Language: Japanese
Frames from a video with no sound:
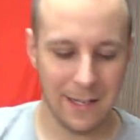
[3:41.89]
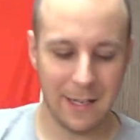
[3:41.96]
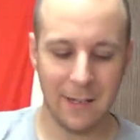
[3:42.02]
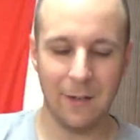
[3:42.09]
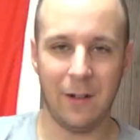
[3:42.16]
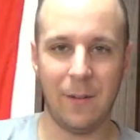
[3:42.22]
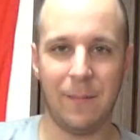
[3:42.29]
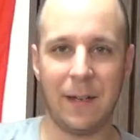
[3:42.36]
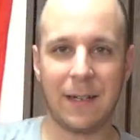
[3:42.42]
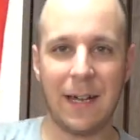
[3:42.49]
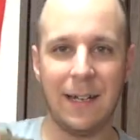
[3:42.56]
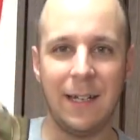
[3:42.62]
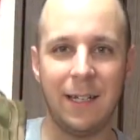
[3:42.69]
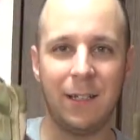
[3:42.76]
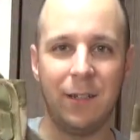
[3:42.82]
人気のは
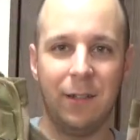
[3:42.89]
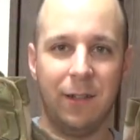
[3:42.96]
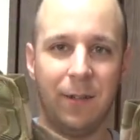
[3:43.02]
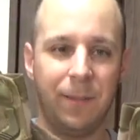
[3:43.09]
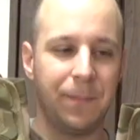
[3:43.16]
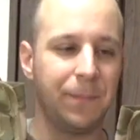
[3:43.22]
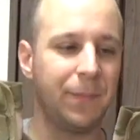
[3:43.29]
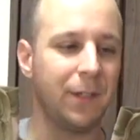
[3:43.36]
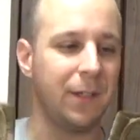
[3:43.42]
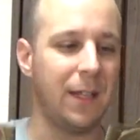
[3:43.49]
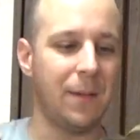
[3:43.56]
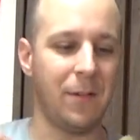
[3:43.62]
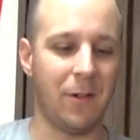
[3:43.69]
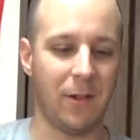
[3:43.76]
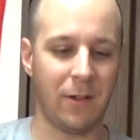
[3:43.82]
マカニクスの
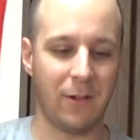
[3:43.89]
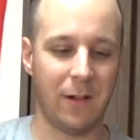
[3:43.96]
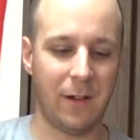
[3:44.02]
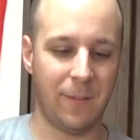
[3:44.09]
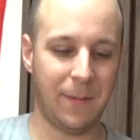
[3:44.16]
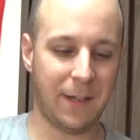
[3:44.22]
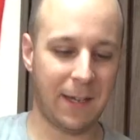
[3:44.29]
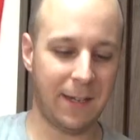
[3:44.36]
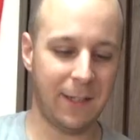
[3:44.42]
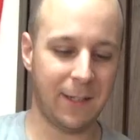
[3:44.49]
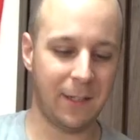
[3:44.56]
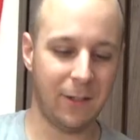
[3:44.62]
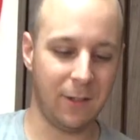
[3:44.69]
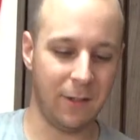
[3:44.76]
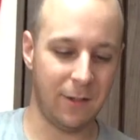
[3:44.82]
手袋これは
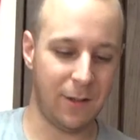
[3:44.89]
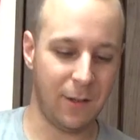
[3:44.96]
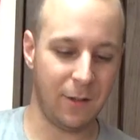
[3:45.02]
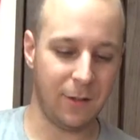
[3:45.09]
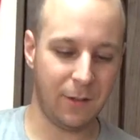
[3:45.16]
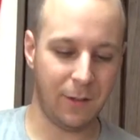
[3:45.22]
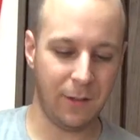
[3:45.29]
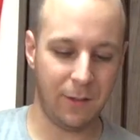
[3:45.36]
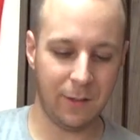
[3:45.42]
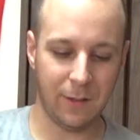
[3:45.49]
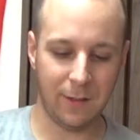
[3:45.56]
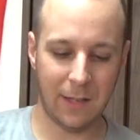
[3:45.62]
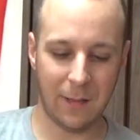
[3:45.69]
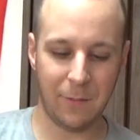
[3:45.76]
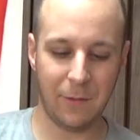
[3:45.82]
マカニクス用
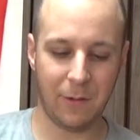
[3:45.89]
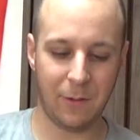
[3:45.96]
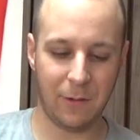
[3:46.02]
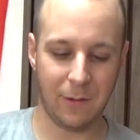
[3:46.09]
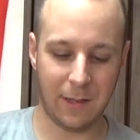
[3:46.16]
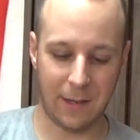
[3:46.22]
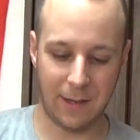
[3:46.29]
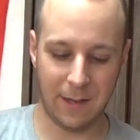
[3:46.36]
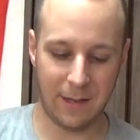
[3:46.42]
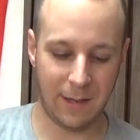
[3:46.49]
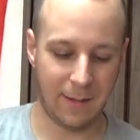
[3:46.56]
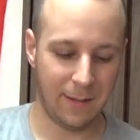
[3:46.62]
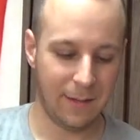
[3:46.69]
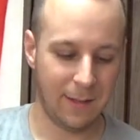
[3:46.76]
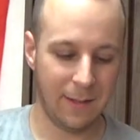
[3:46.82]
の手袋か
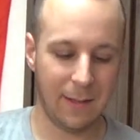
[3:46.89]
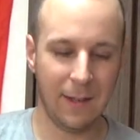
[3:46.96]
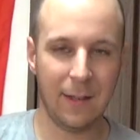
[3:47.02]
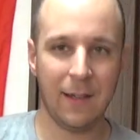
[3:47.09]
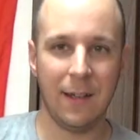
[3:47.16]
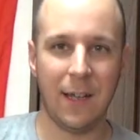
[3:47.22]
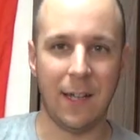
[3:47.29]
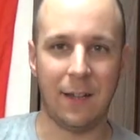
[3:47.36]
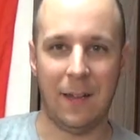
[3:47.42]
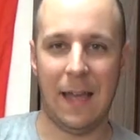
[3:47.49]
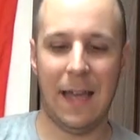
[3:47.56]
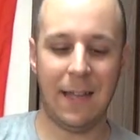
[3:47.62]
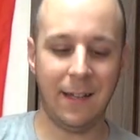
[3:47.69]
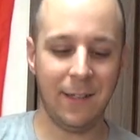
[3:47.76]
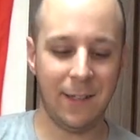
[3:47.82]
ら、えっ
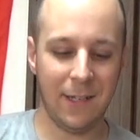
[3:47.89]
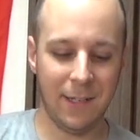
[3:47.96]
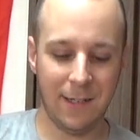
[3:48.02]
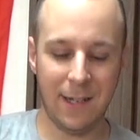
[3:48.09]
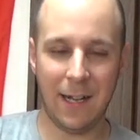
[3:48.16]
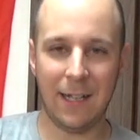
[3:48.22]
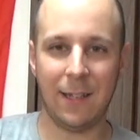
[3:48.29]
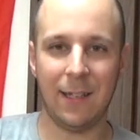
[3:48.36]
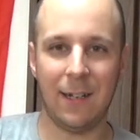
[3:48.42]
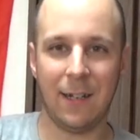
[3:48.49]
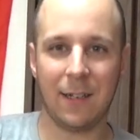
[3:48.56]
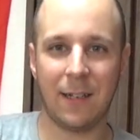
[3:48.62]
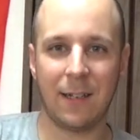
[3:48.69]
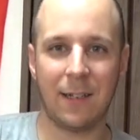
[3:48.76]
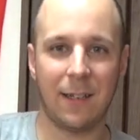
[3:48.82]
と、エンジンに
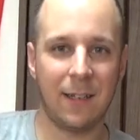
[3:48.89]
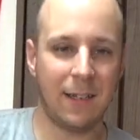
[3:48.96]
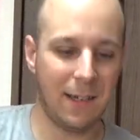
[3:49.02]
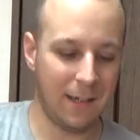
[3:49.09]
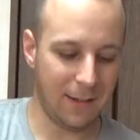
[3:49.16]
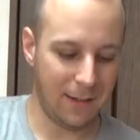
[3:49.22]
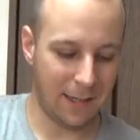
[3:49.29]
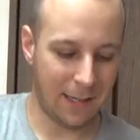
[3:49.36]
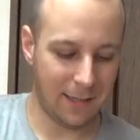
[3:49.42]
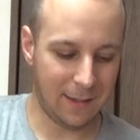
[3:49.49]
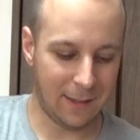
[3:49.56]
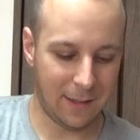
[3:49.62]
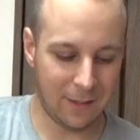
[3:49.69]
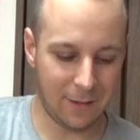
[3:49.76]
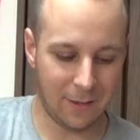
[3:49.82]
働け
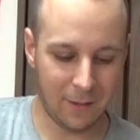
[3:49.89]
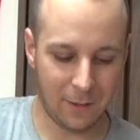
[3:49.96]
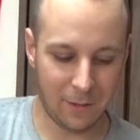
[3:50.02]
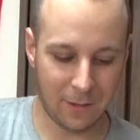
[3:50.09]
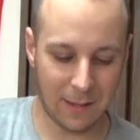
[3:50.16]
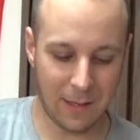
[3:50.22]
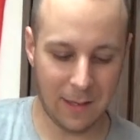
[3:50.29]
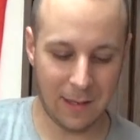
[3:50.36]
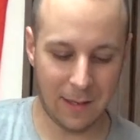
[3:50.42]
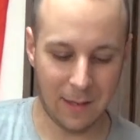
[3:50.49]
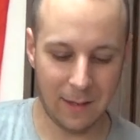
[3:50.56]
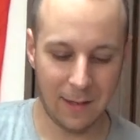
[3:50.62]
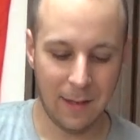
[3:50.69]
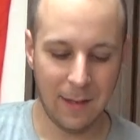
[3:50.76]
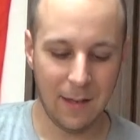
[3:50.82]
働くと
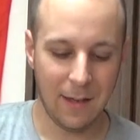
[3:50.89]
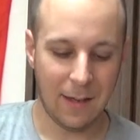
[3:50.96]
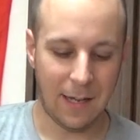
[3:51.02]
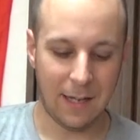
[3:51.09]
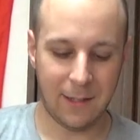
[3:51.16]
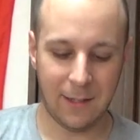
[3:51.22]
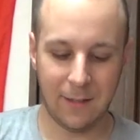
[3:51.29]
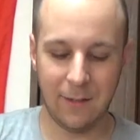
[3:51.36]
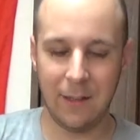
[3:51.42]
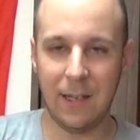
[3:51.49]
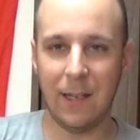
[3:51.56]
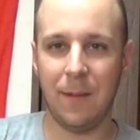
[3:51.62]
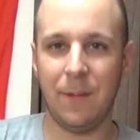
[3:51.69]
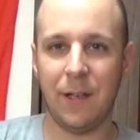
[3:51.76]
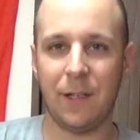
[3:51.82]
か暑
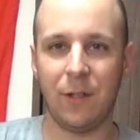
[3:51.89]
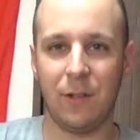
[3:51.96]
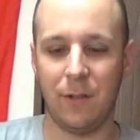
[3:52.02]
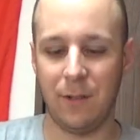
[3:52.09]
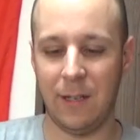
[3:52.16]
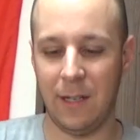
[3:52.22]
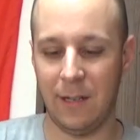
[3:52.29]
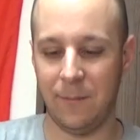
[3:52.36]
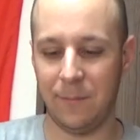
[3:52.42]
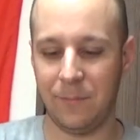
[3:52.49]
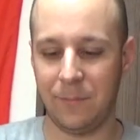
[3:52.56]
い場所に